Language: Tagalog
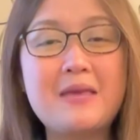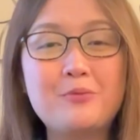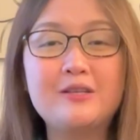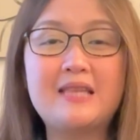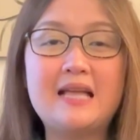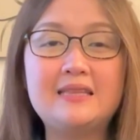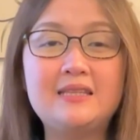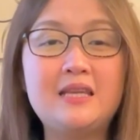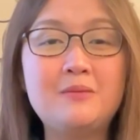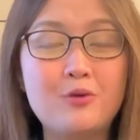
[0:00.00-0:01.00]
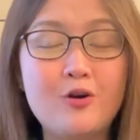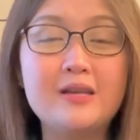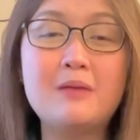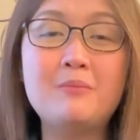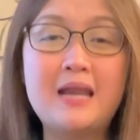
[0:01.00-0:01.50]
Importante din po
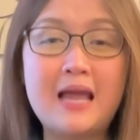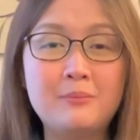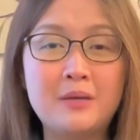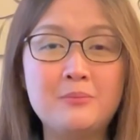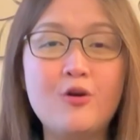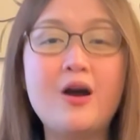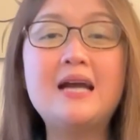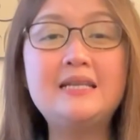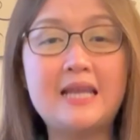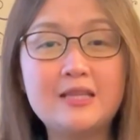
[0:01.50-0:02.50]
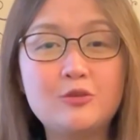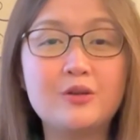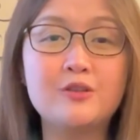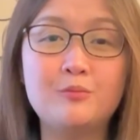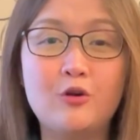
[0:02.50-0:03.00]
na malaman mo ang net
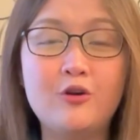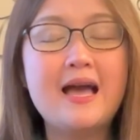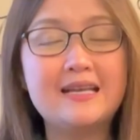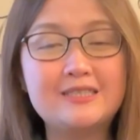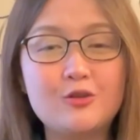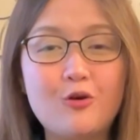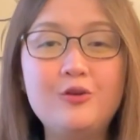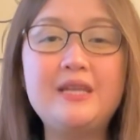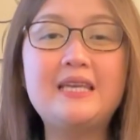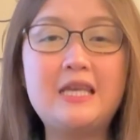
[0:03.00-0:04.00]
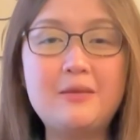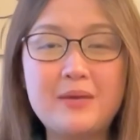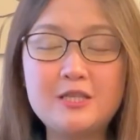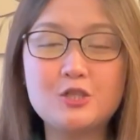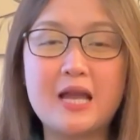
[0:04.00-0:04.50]
worth mo as only
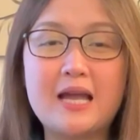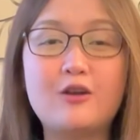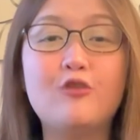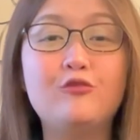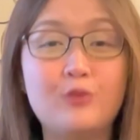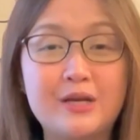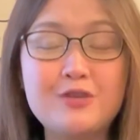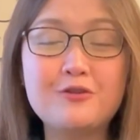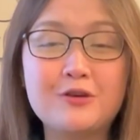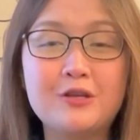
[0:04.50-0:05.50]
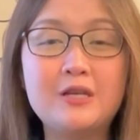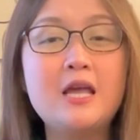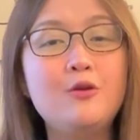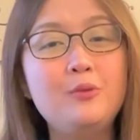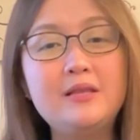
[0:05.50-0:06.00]
keeping track of what you earn
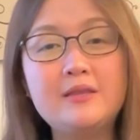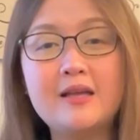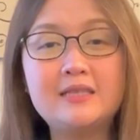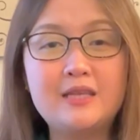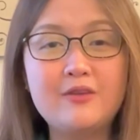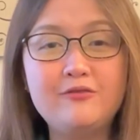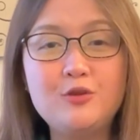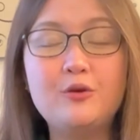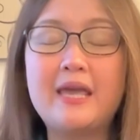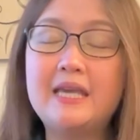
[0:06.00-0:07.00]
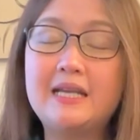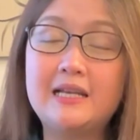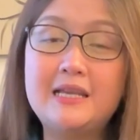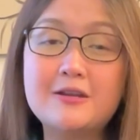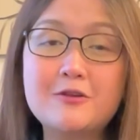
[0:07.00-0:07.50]
will not give you a
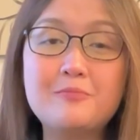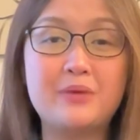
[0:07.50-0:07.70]
clear